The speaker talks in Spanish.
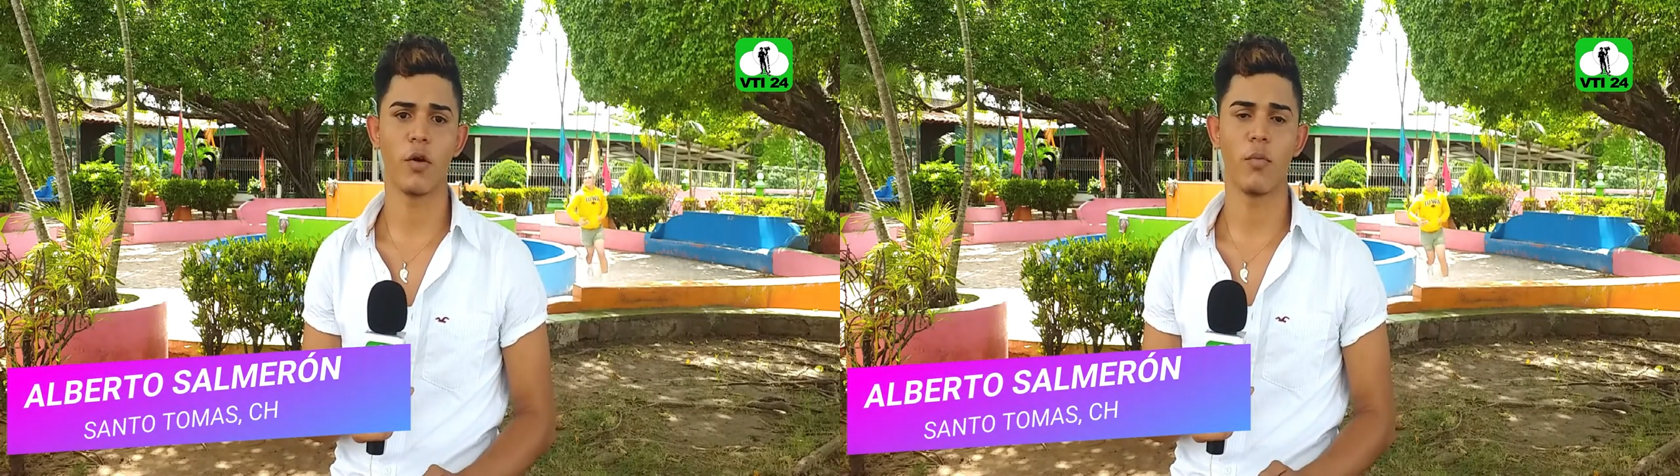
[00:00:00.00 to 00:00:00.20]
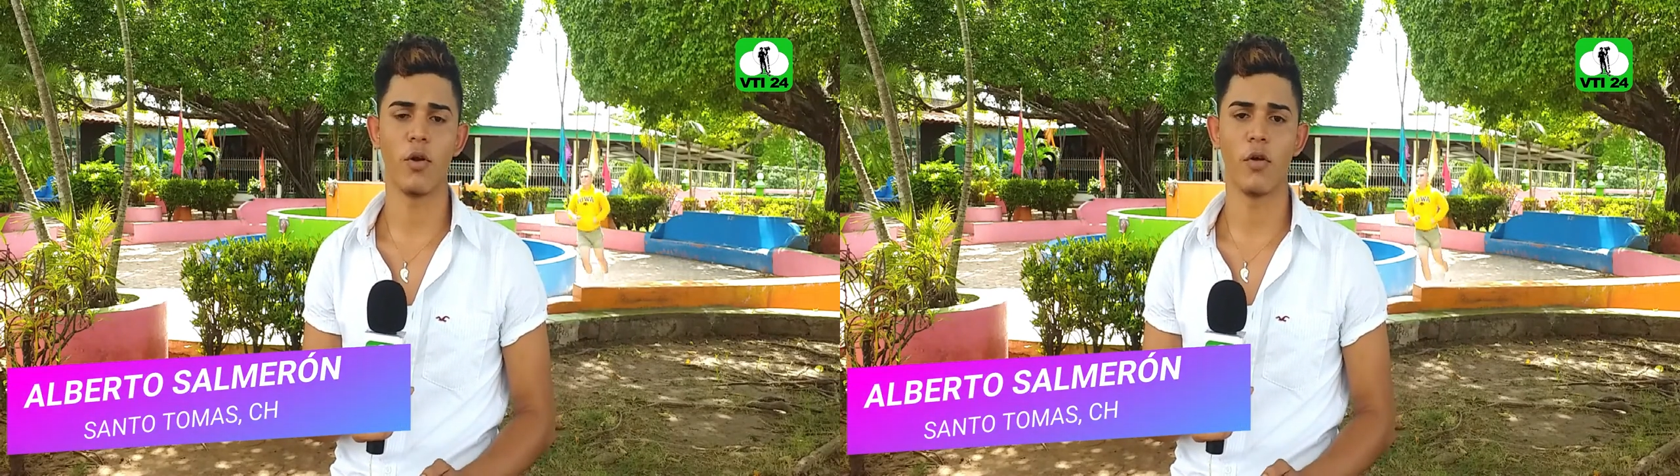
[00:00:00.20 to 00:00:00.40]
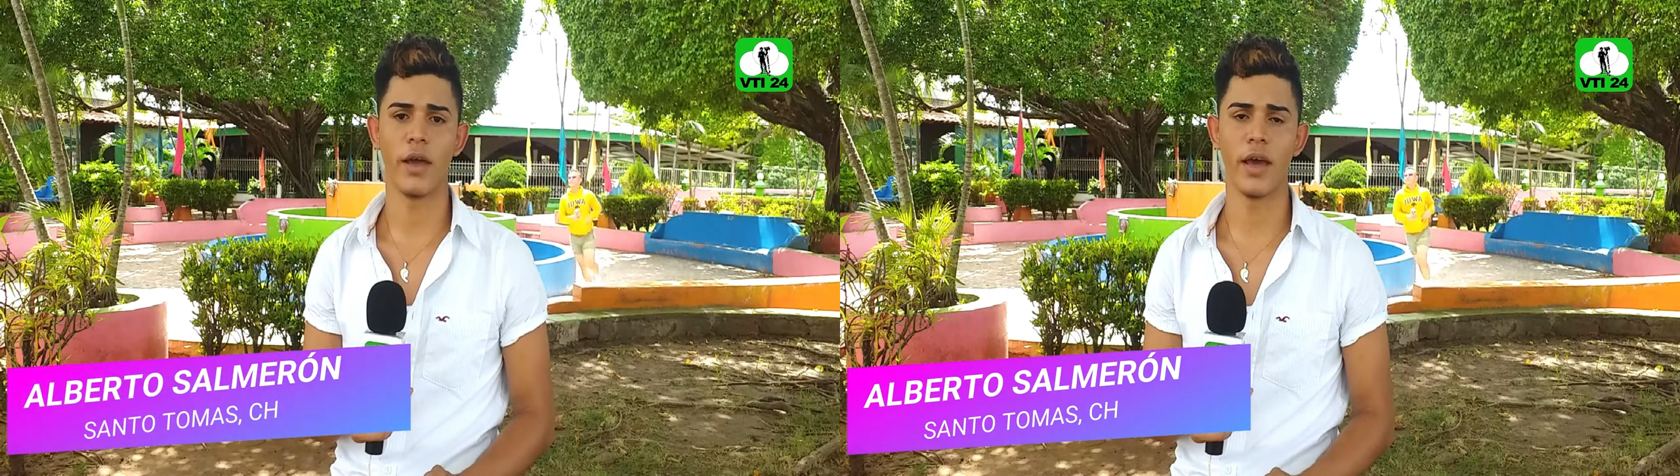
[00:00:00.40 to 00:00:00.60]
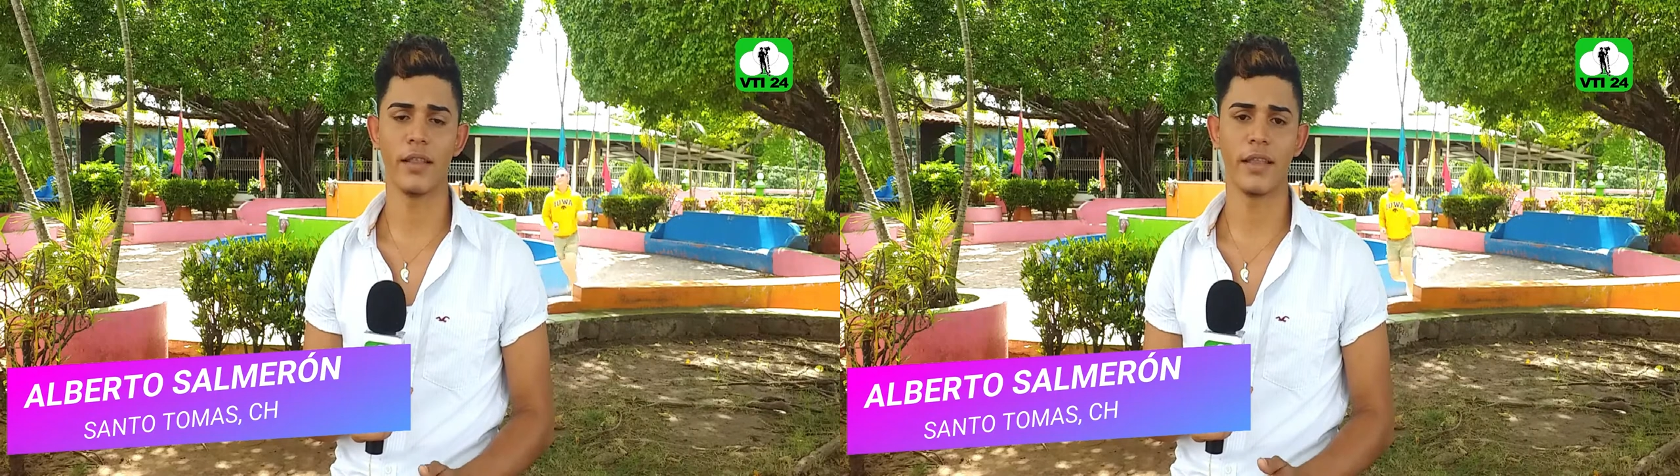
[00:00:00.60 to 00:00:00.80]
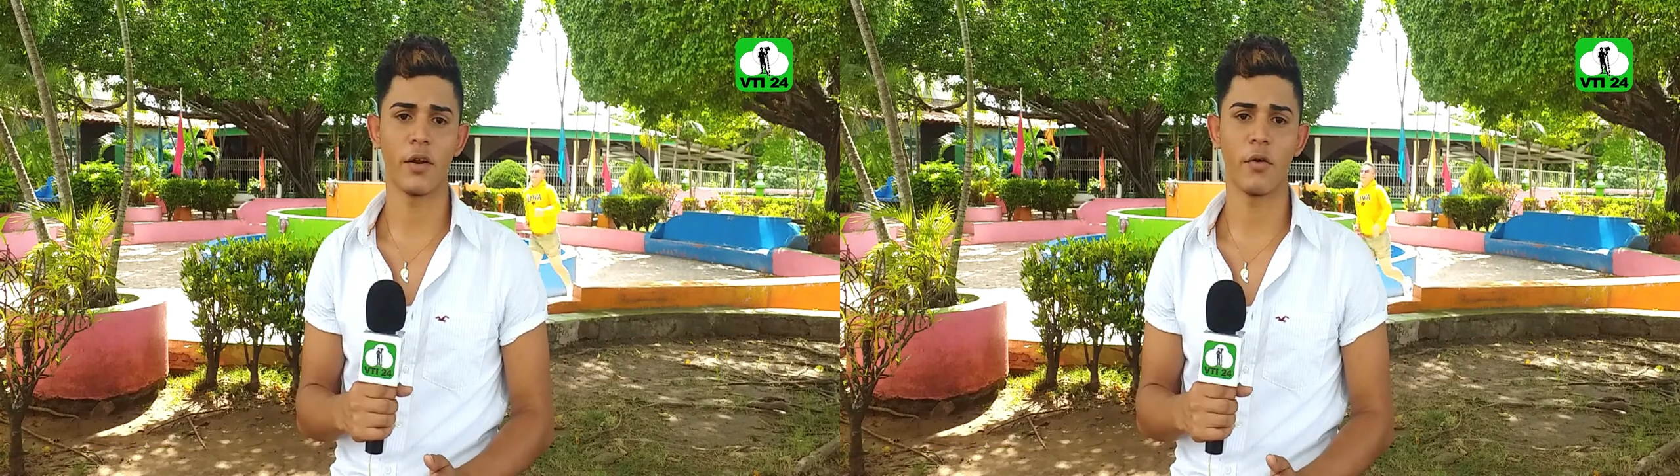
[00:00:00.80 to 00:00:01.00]
como lo es
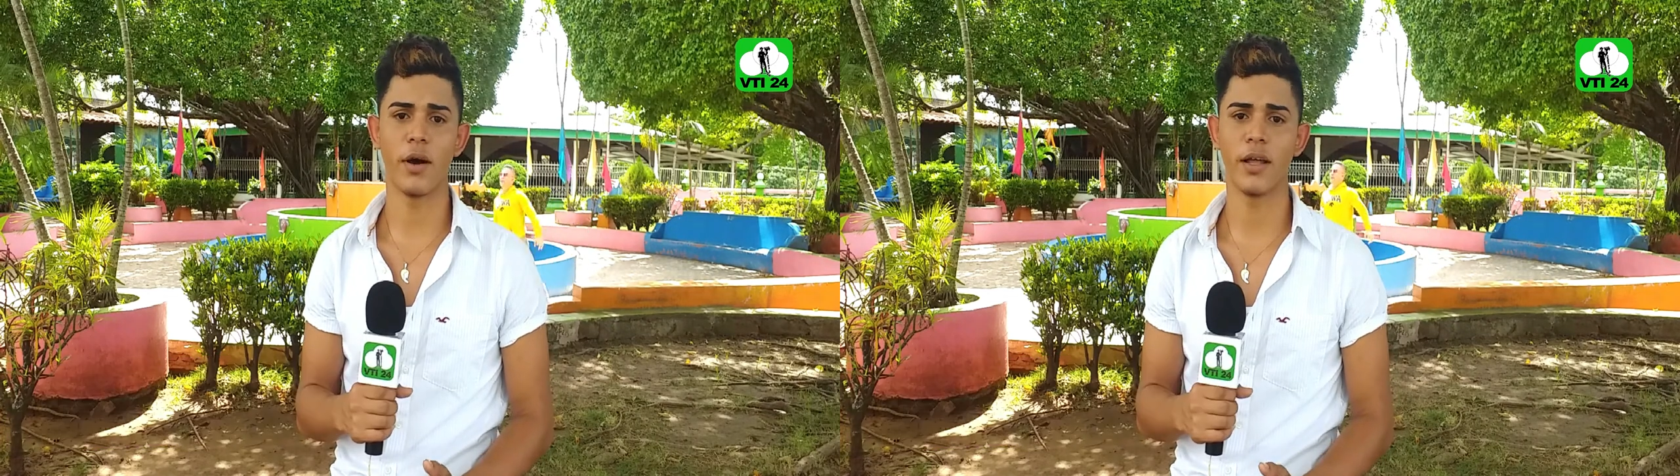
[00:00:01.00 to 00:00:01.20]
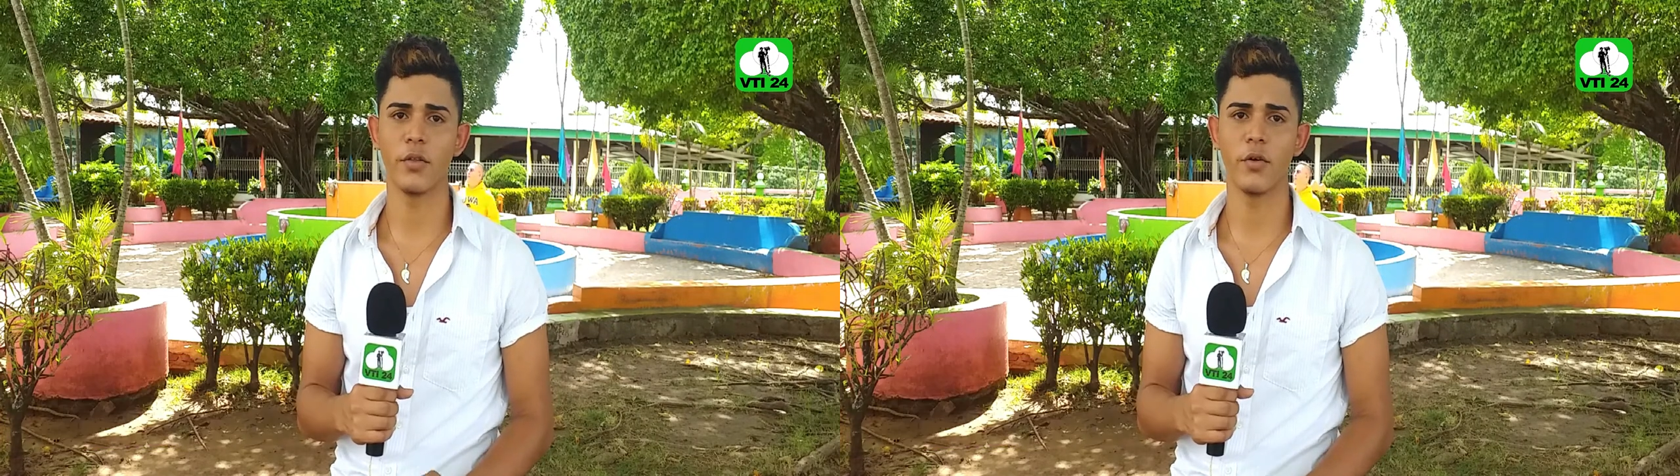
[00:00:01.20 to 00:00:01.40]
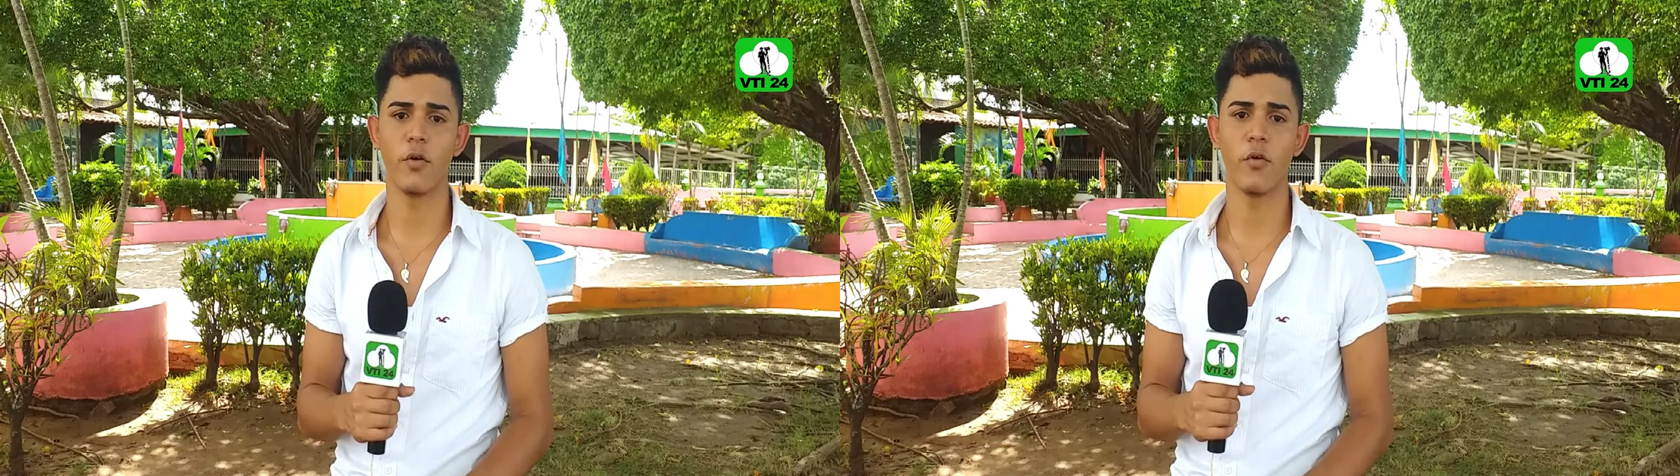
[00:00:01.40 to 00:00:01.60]
andar robando